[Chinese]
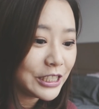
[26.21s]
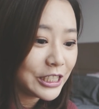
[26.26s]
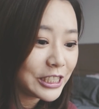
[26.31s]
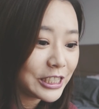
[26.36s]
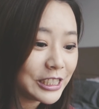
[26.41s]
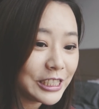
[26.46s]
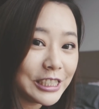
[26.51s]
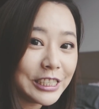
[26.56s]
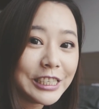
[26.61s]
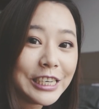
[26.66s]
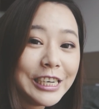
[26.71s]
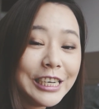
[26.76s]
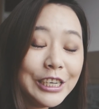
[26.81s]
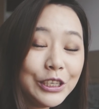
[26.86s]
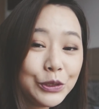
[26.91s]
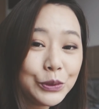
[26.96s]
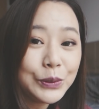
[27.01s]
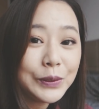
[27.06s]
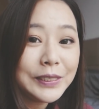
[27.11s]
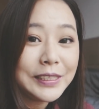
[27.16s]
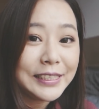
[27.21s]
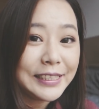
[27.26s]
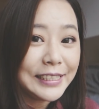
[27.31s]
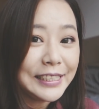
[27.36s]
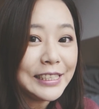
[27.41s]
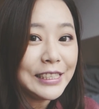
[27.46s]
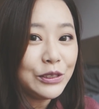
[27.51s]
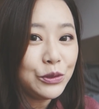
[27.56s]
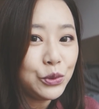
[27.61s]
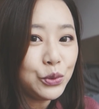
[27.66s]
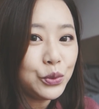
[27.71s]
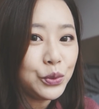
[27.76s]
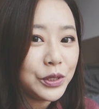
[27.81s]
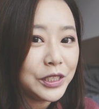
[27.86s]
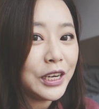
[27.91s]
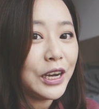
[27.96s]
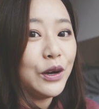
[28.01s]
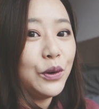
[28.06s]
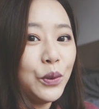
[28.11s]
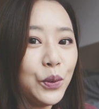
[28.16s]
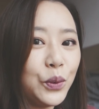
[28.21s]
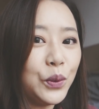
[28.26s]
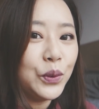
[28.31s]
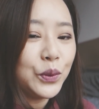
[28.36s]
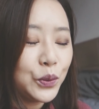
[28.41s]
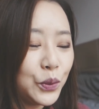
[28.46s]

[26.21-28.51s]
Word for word: 是就是自助小火